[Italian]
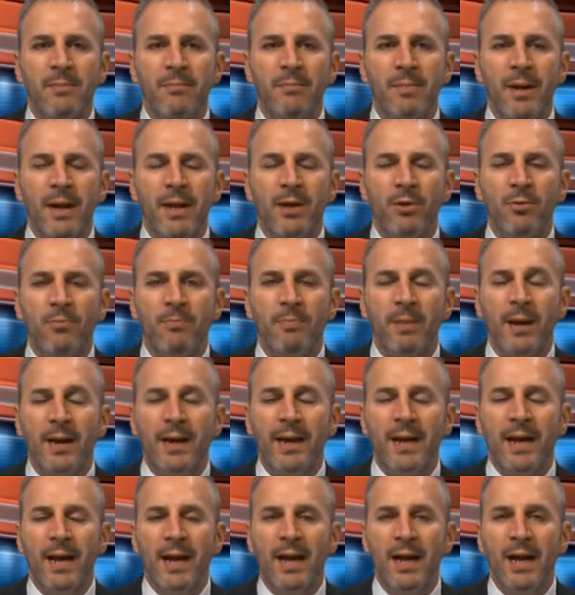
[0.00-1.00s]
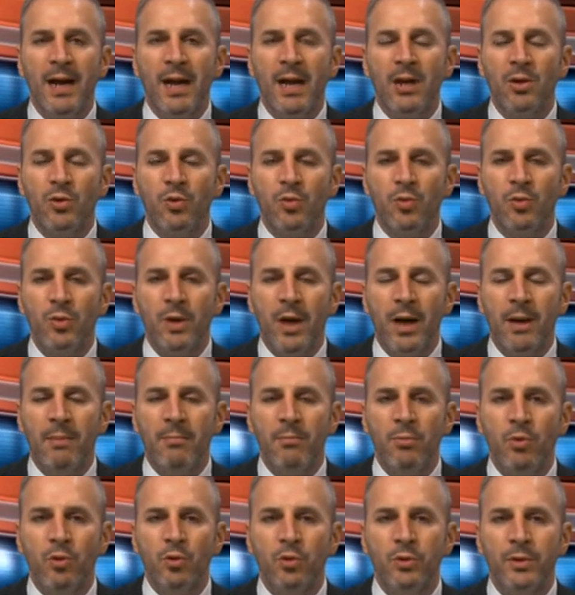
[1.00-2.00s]
ma non pagherà alcuna
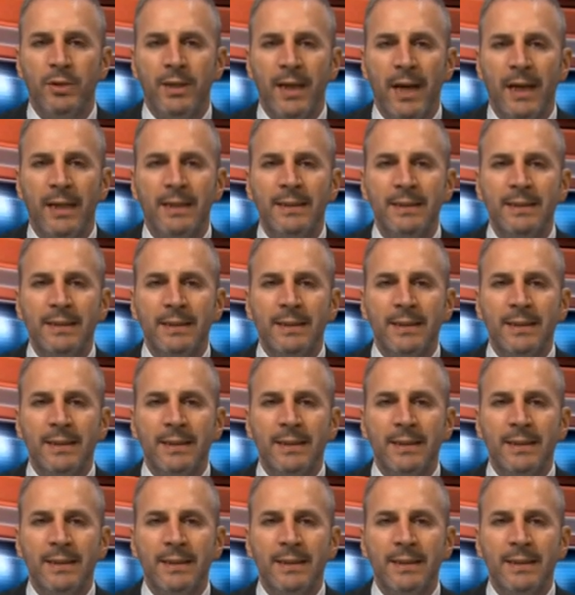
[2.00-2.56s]
multa.